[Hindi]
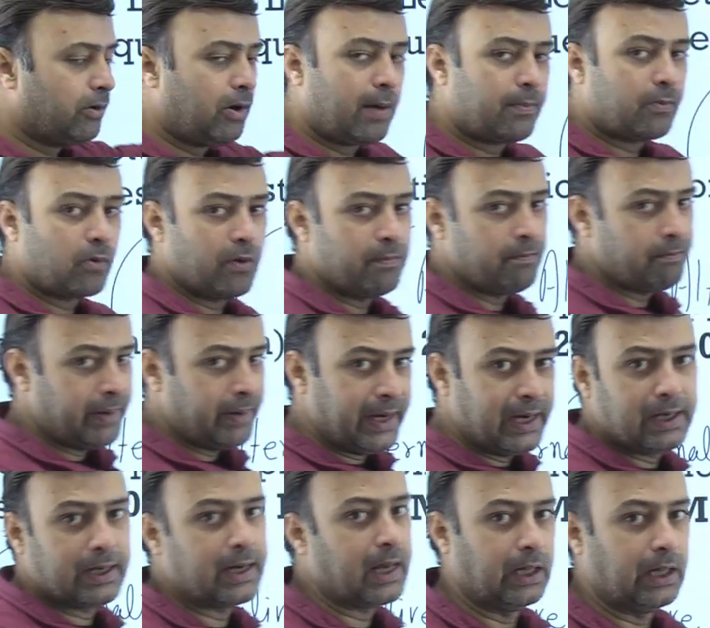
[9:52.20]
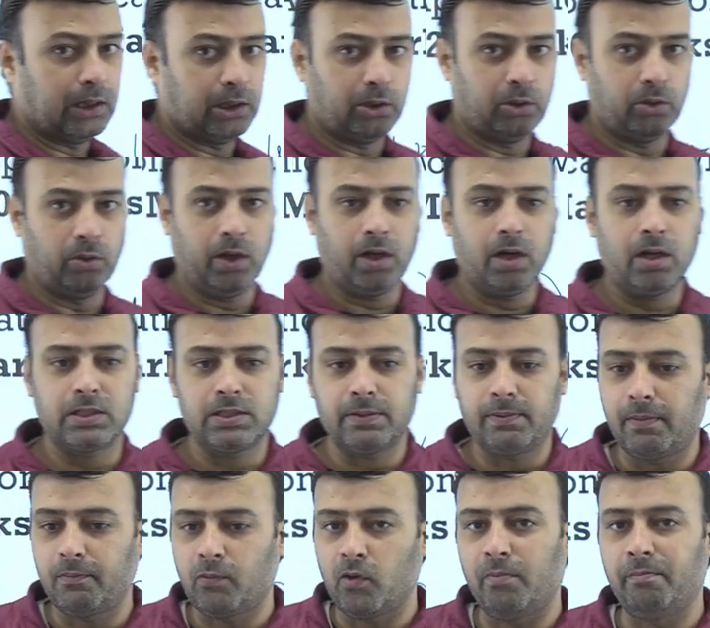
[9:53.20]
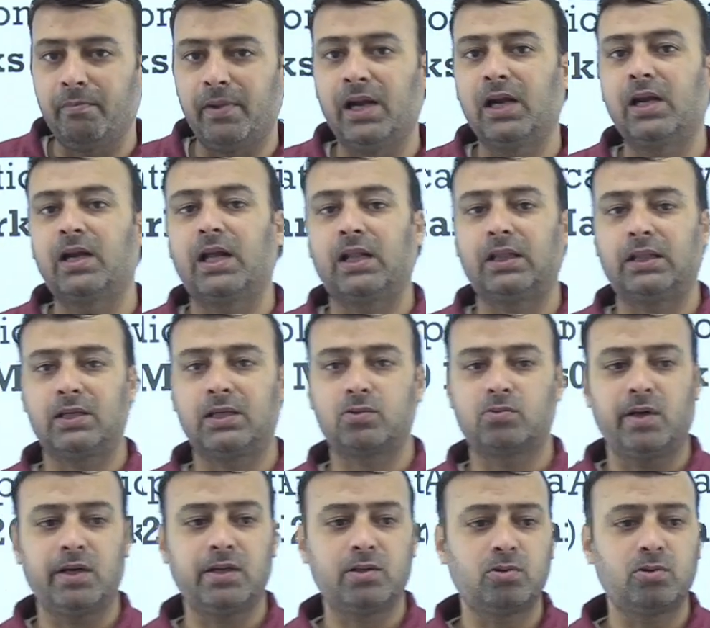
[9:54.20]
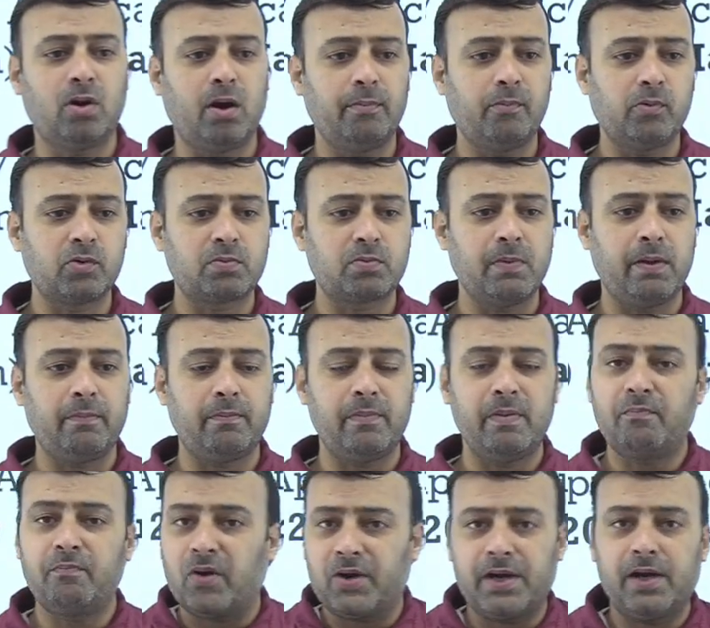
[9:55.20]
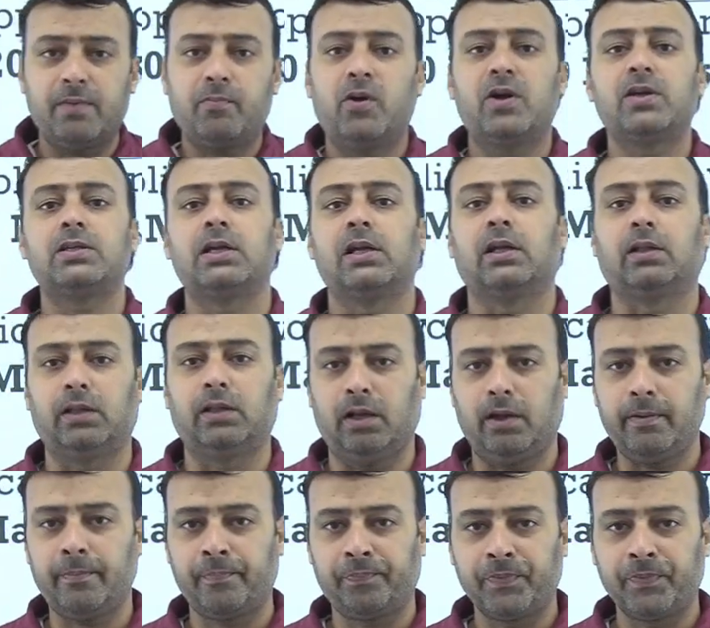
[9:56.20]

आप कोई मेल डालते हो है ना जब हम कोई मेल डालते हैं स्टूडेंट तो हम उसमें इंपॉर्टेंट पॉइंट्स लिखते हैं ना